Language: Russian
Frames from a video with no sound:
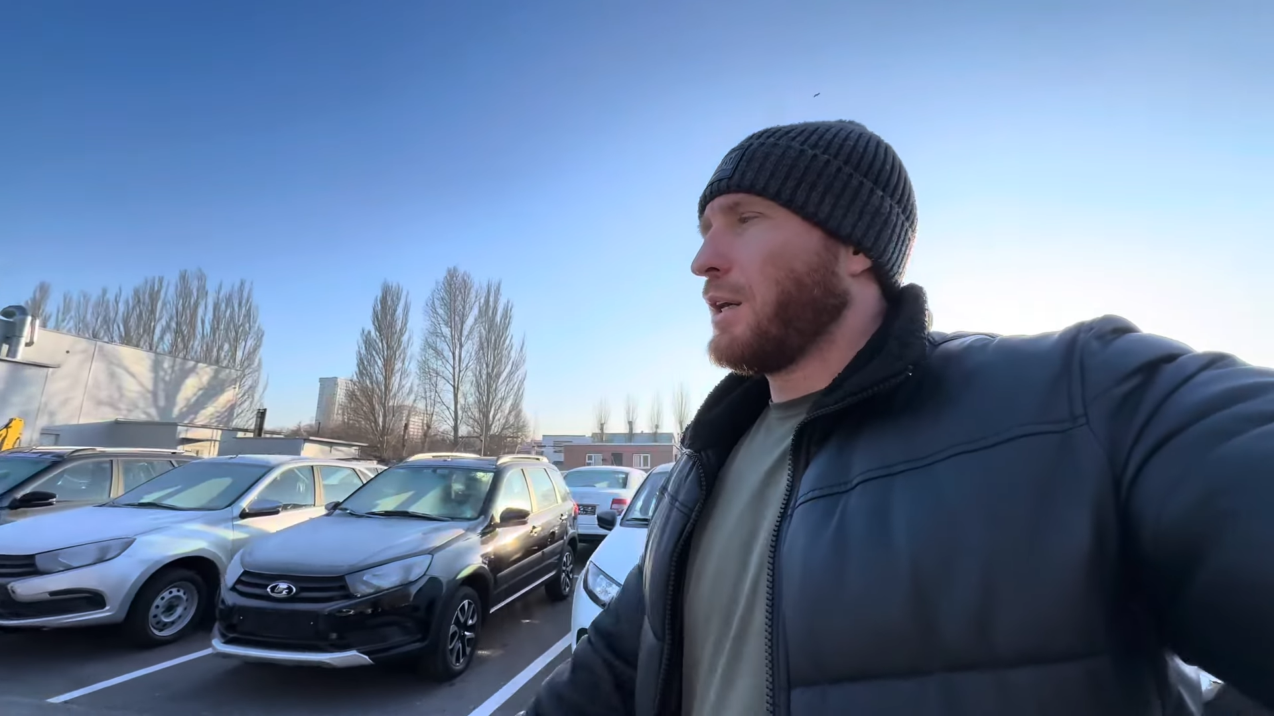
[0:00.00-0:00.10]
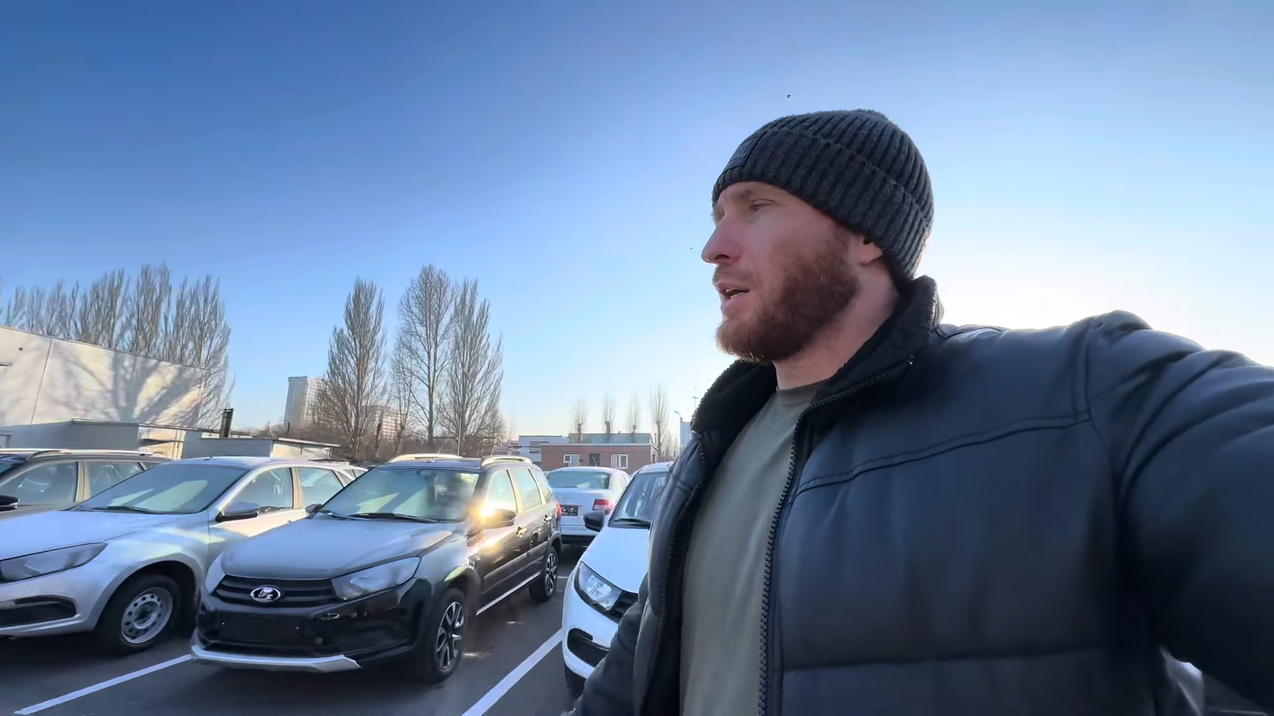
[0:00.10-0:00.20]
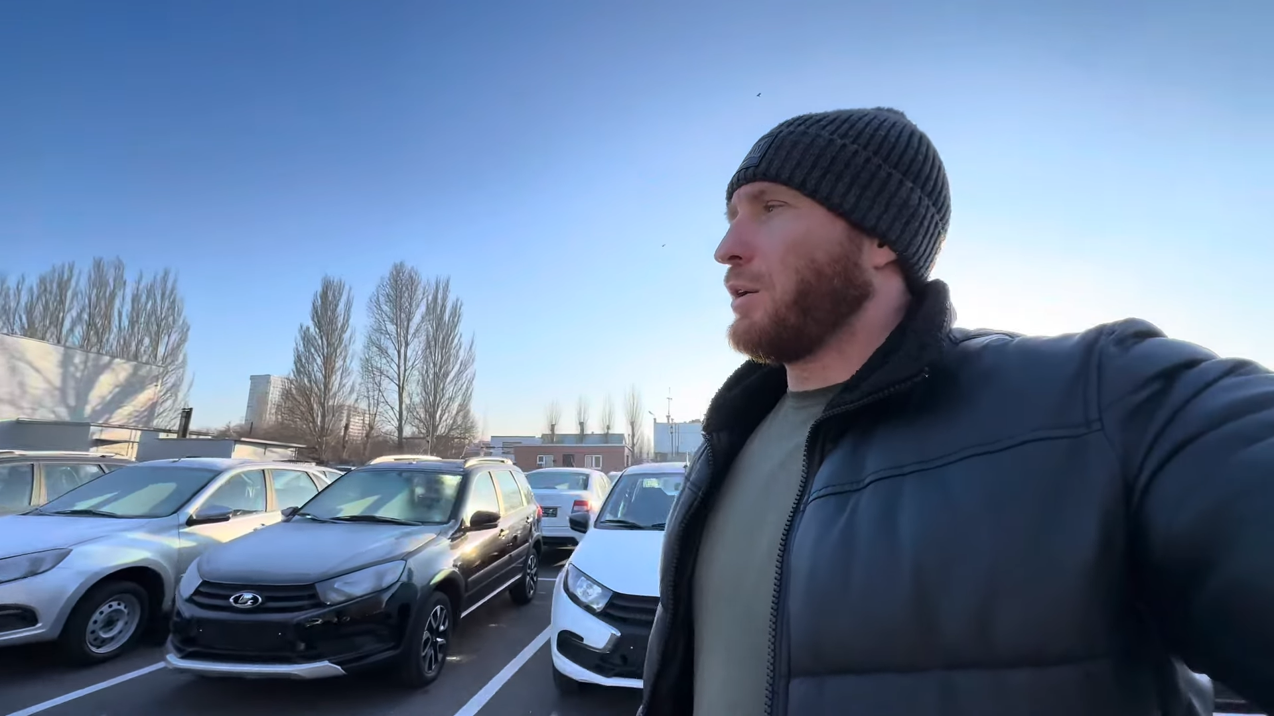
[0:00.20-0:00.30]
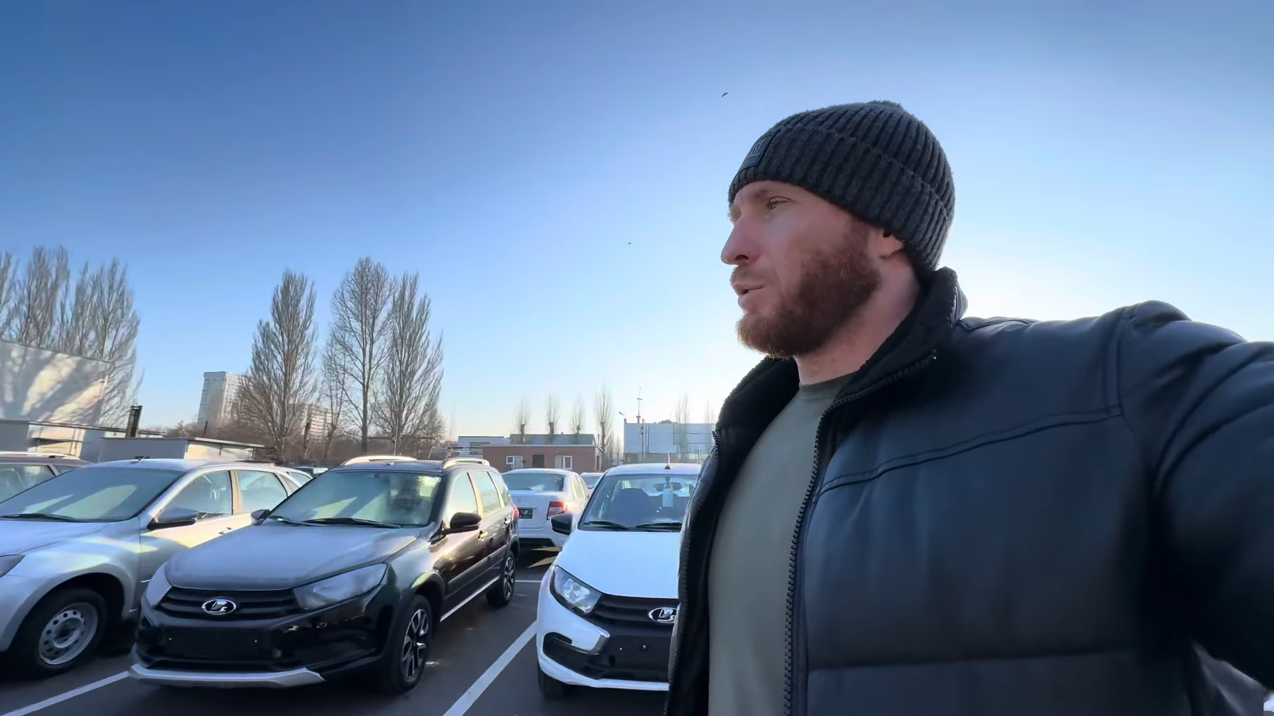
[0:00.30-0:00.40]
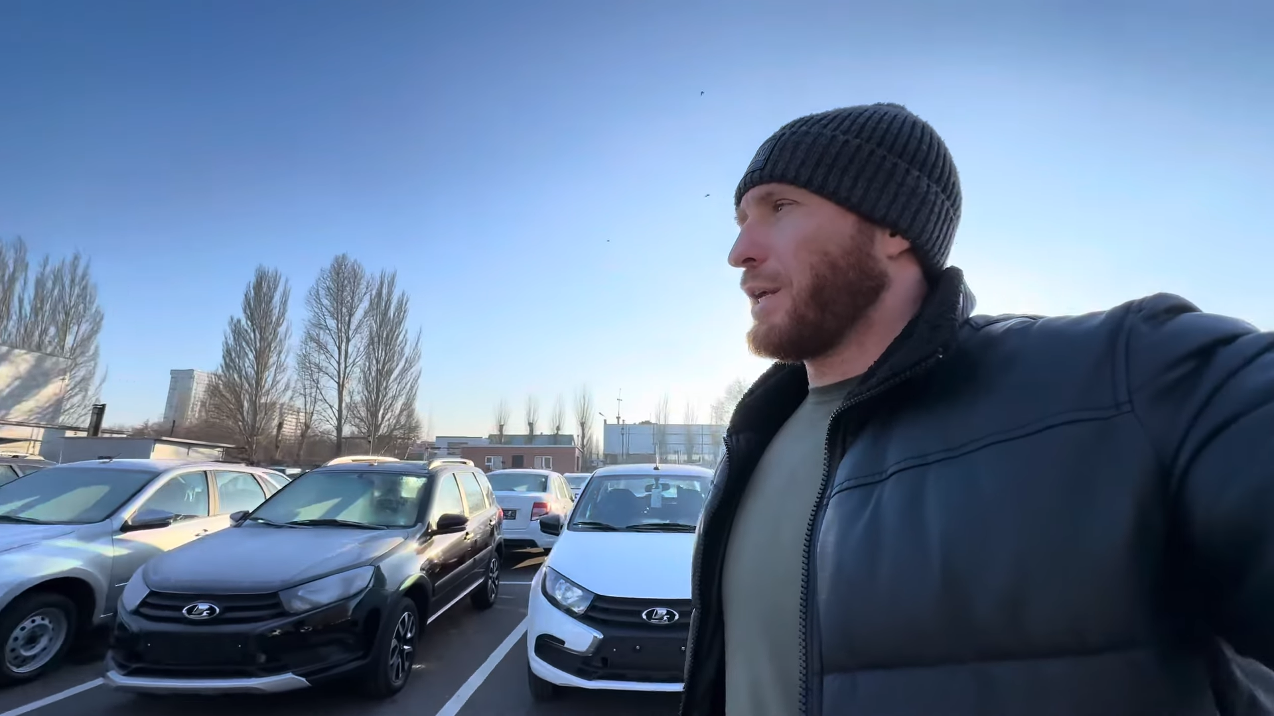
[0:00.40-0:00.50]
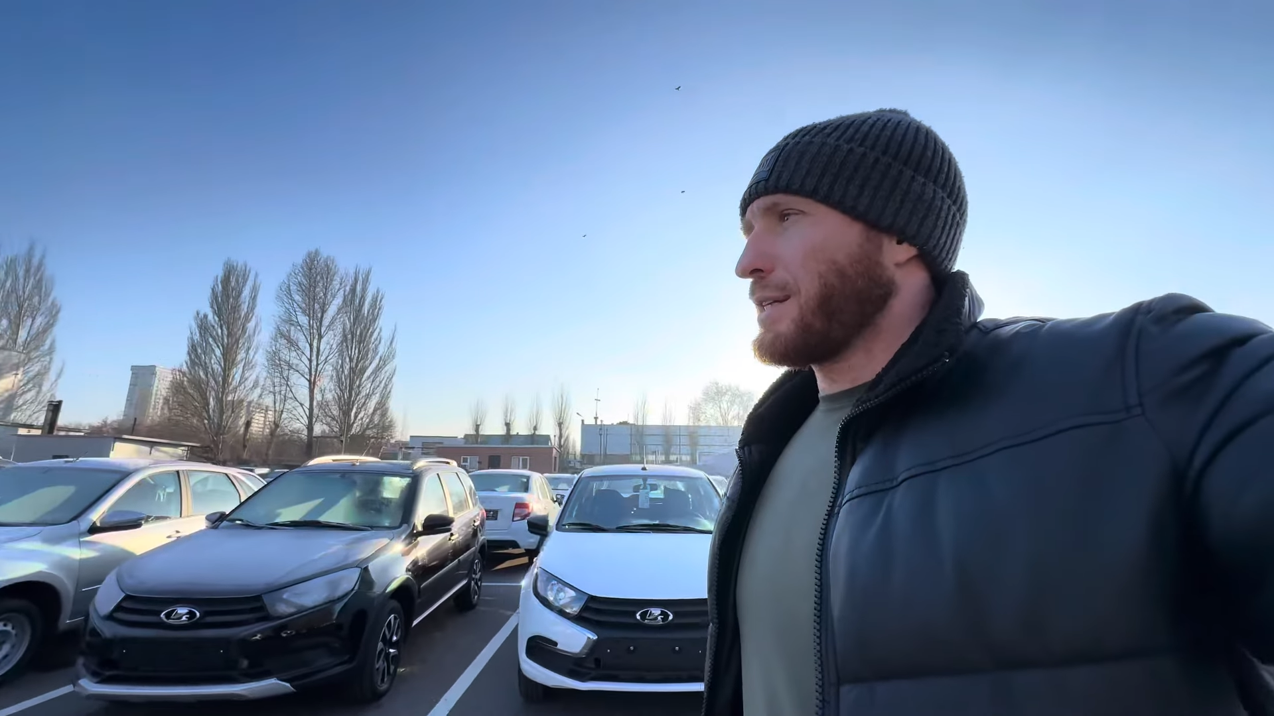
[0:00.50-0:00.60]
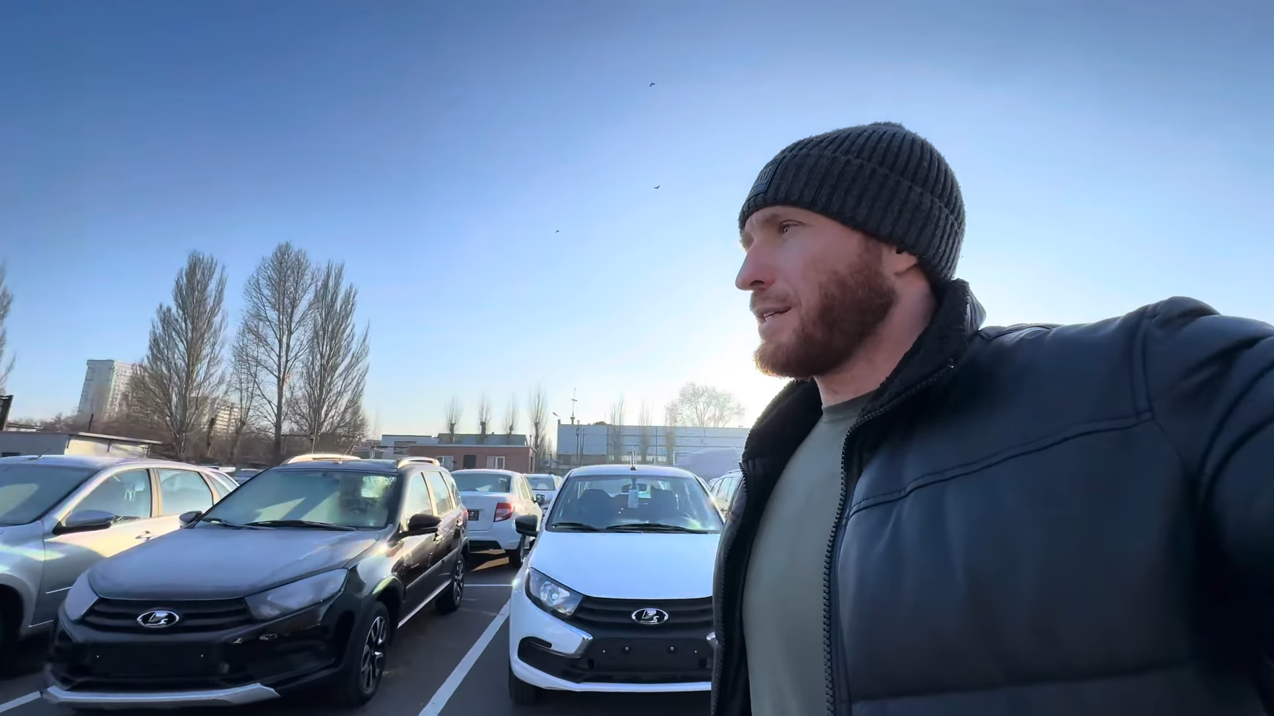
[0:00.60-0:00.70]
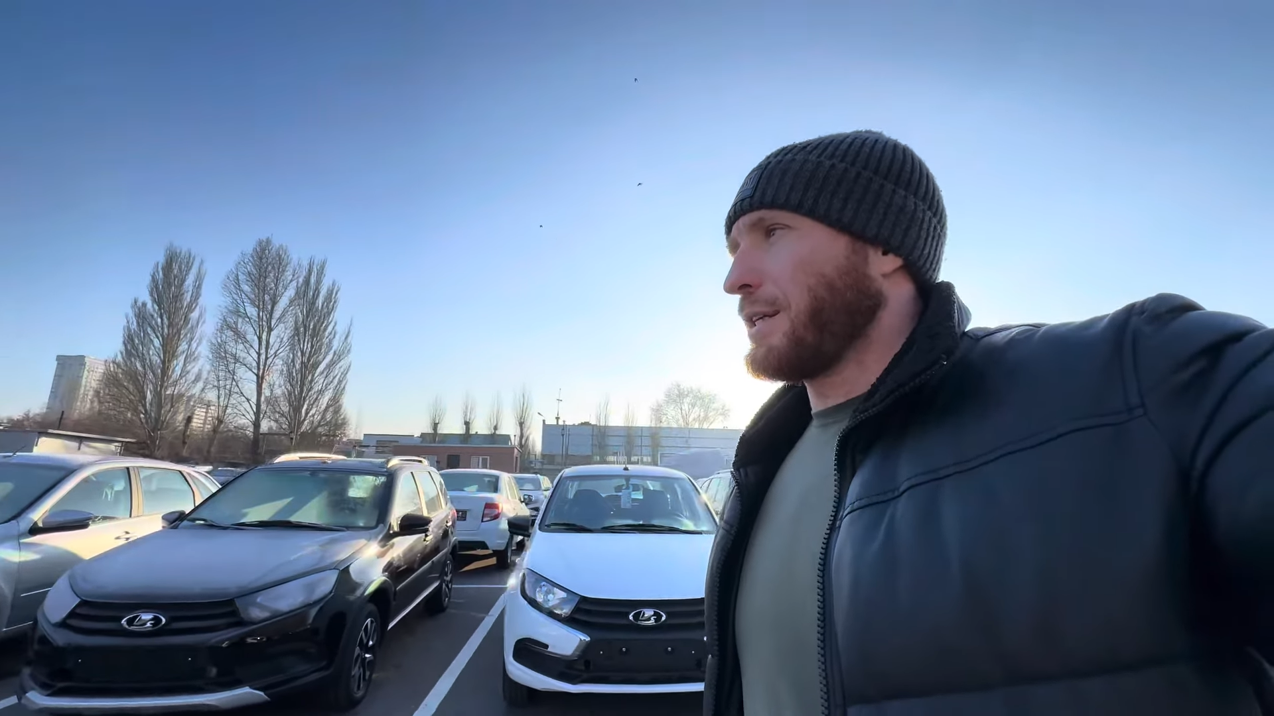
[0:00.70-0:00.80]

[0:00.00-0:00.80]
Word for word: У нас